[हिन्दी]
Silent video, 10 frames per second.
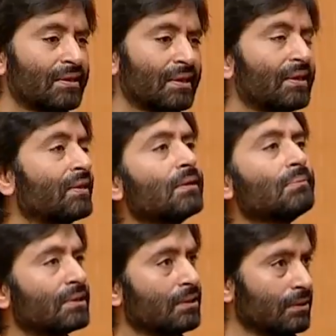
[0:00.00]
कहते हैं कि ये
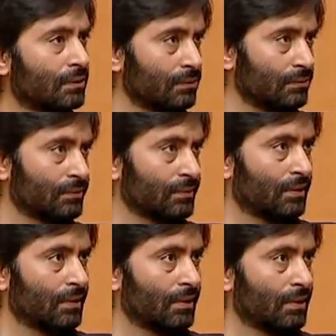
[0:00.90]
बदल दो
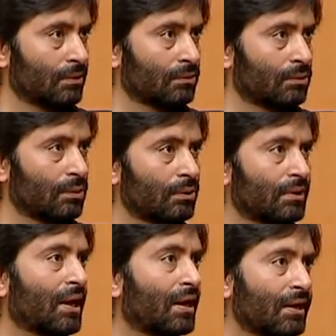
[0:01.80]
तो
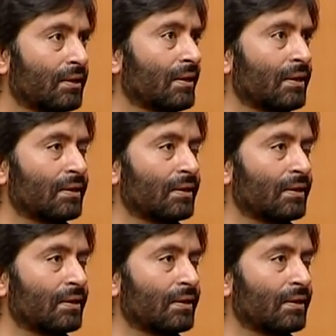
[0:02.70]
क्या ये